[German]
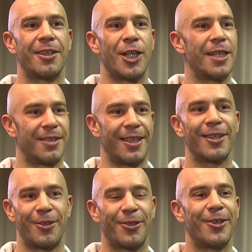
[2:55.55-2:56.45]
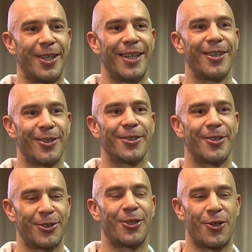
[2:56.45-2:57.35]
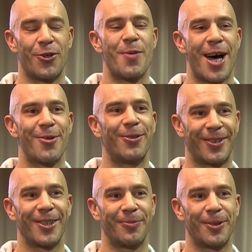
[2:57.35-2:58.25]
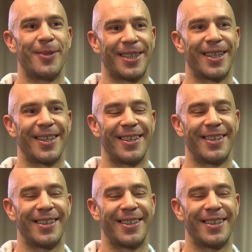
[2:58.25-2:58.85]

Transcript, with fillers: schätze ich natürlich als Gastronom auch, das muss man sagen.